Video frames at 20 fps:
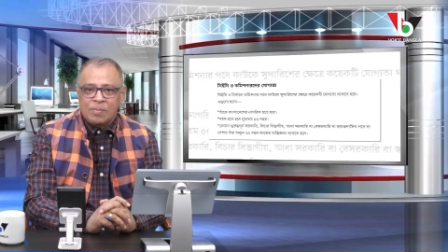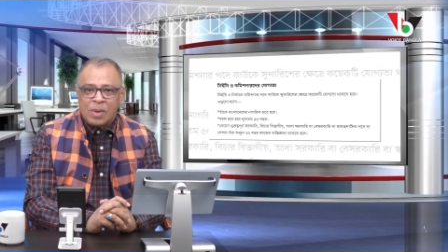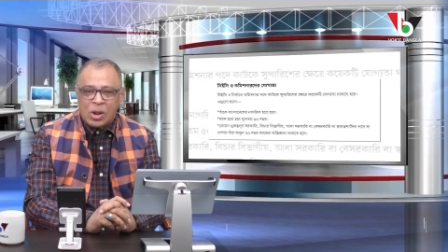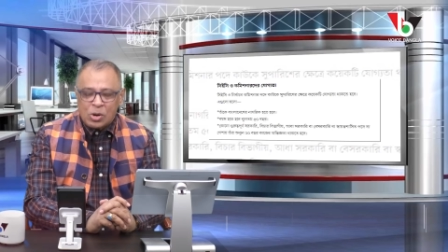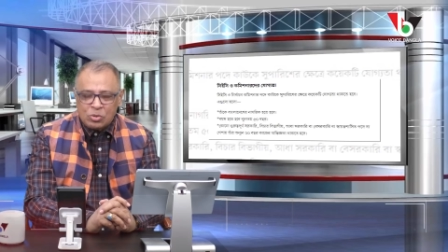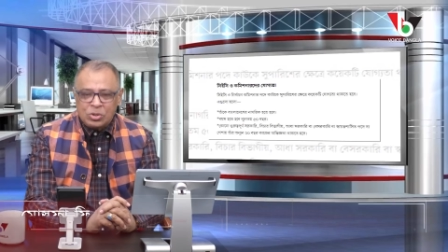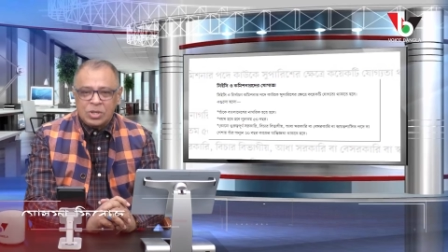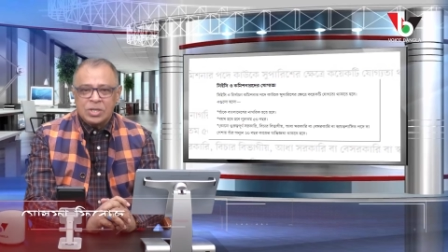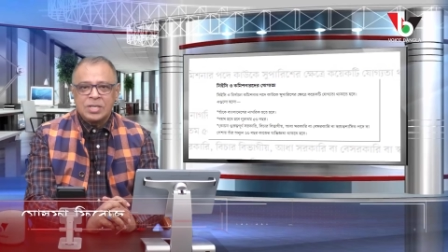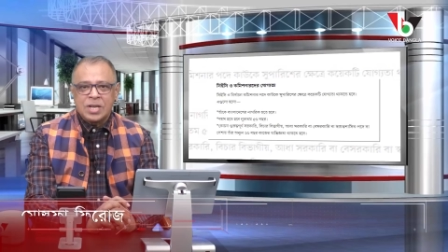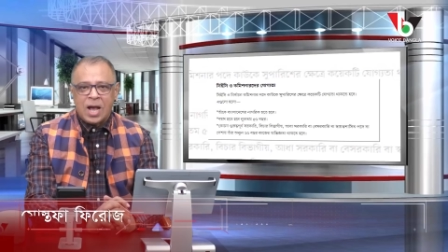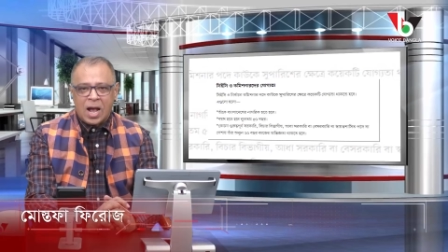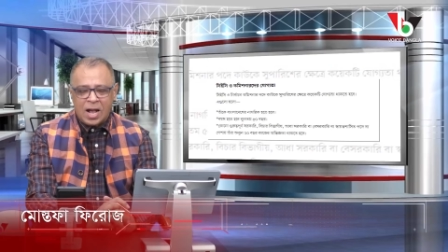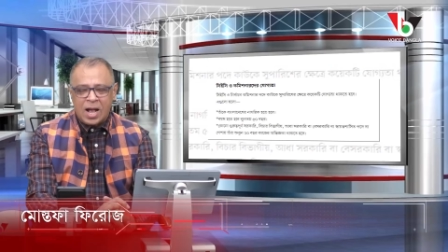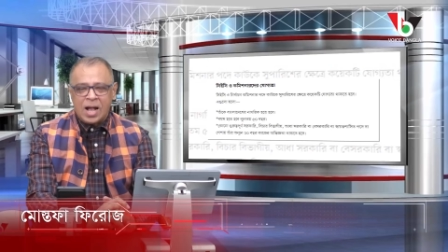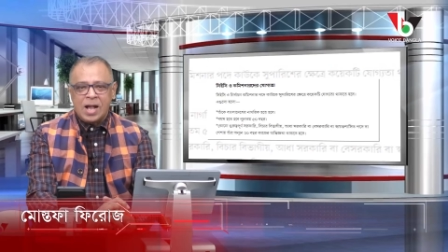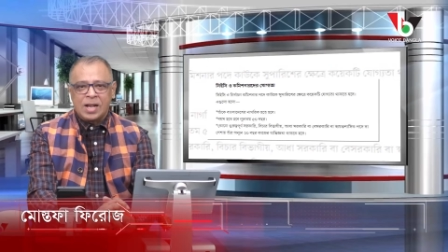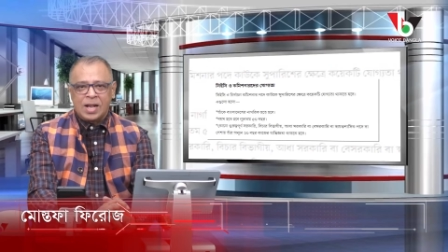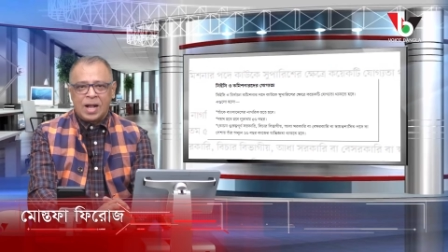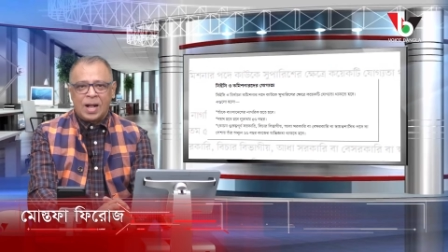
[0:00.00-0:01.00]
মানুষের যে
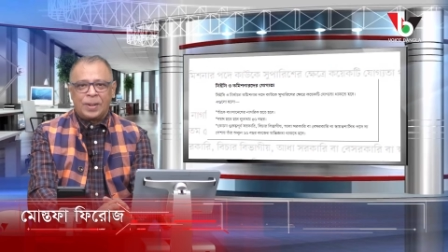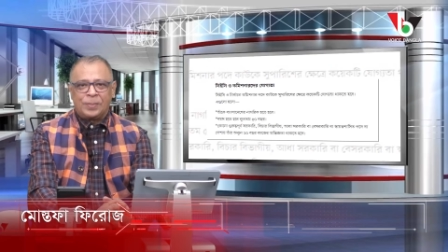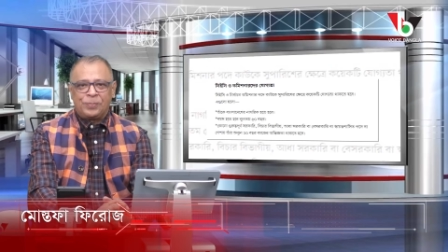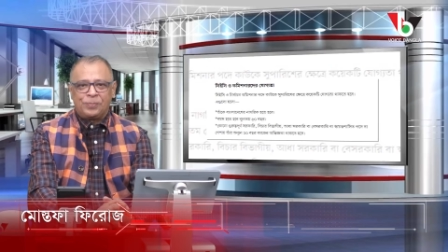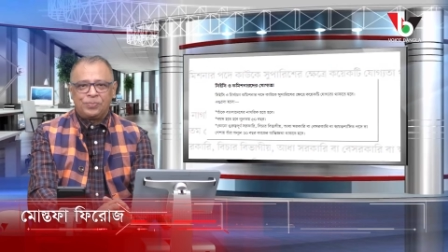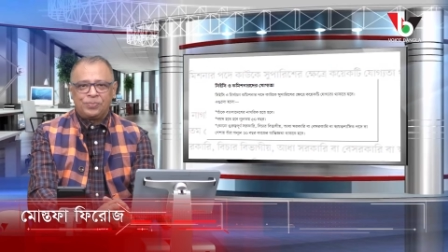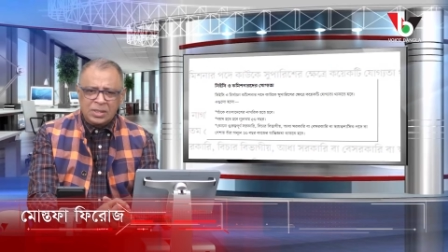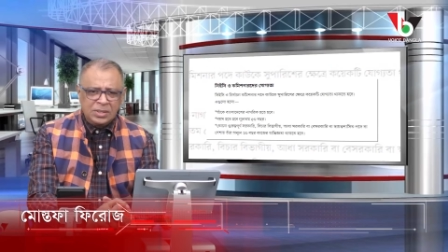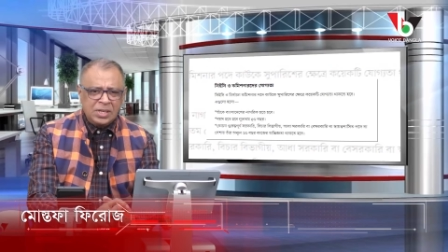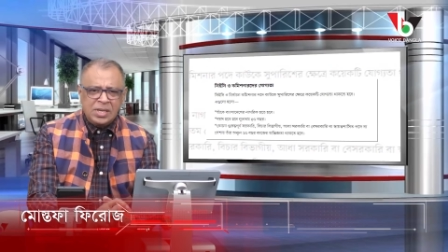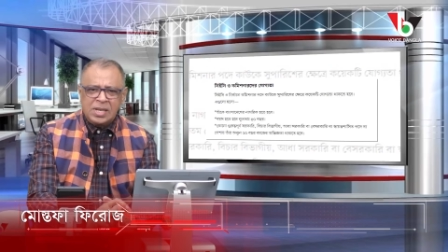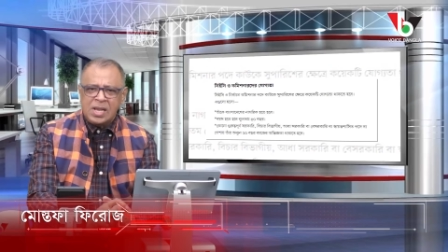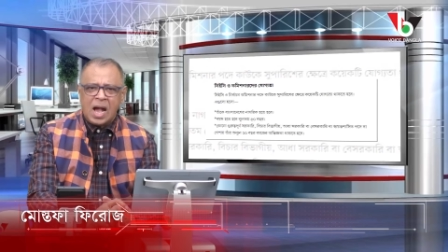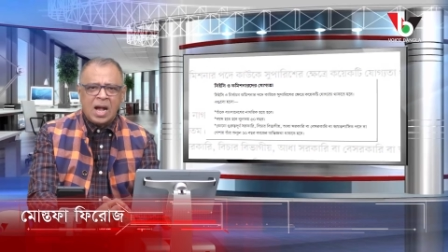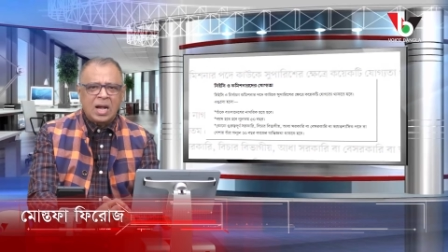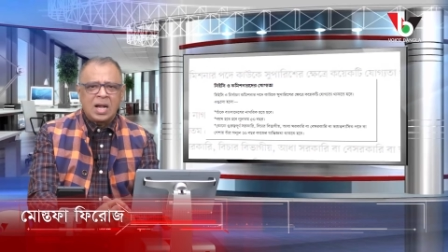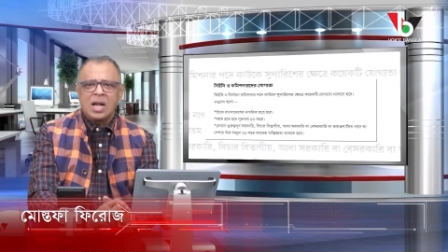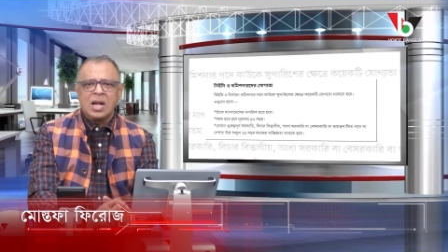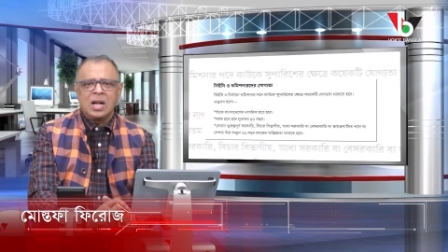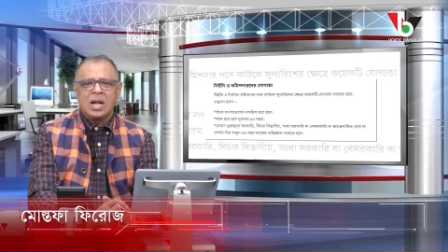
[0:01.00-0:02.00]
আকাঙ্ক্ষা সেই
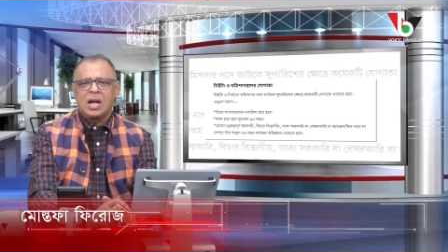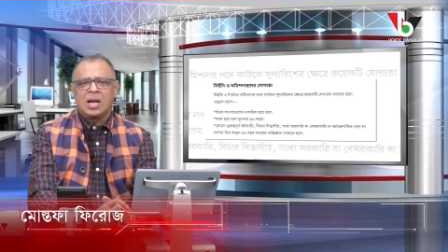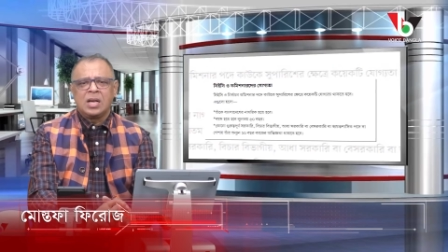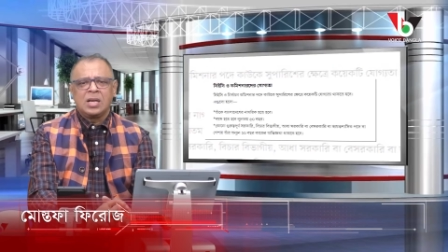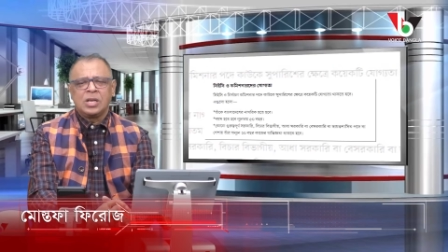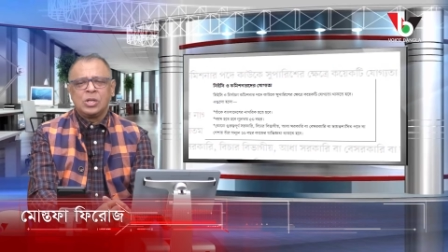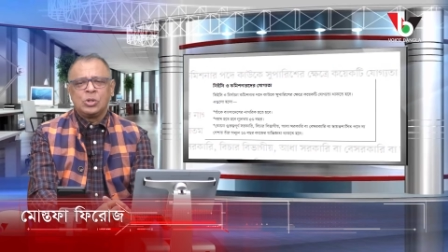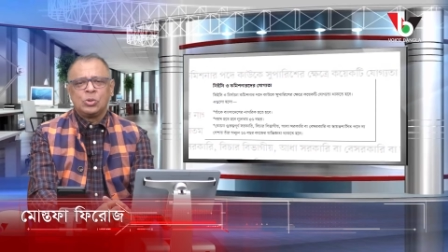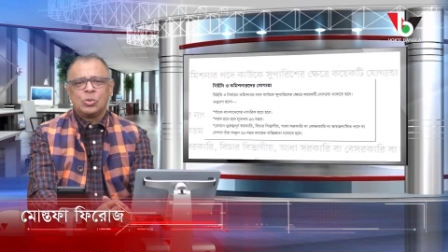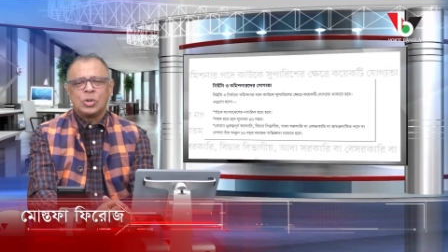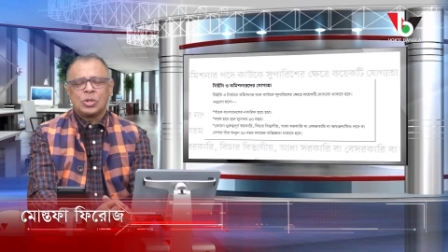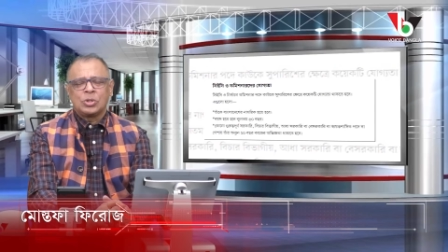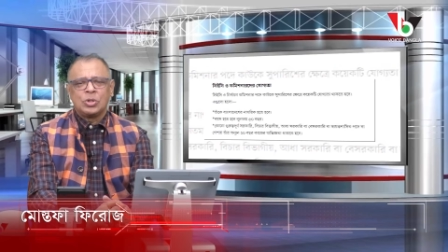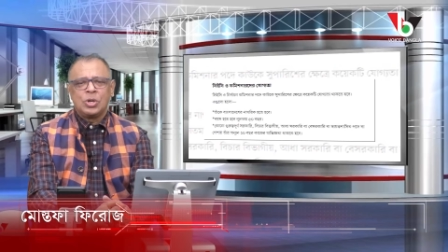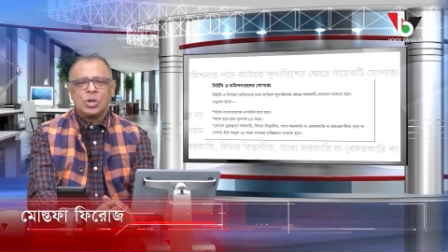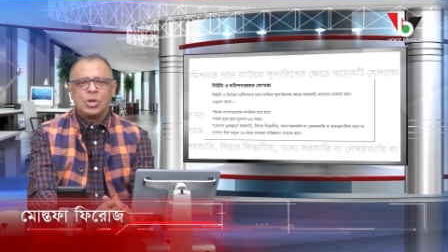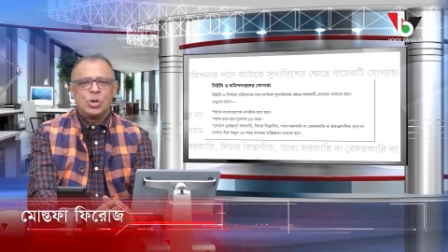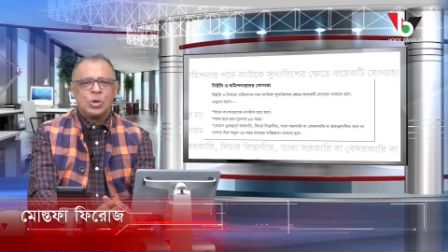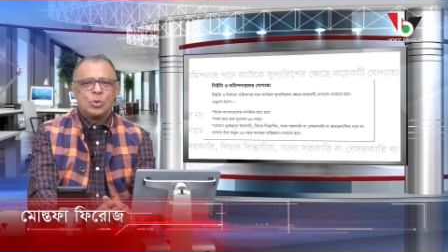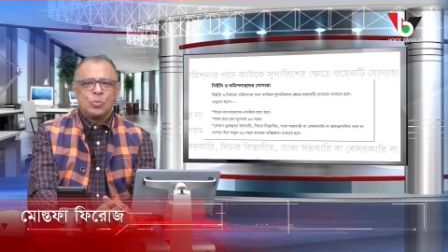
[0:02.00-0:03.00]
আকাঙ্ক্ষা কিন্তু
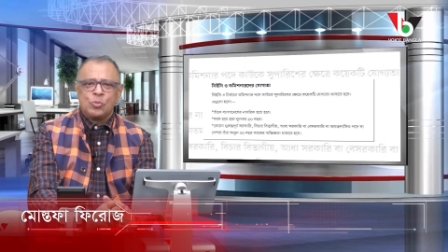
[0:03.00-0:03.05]
আসলে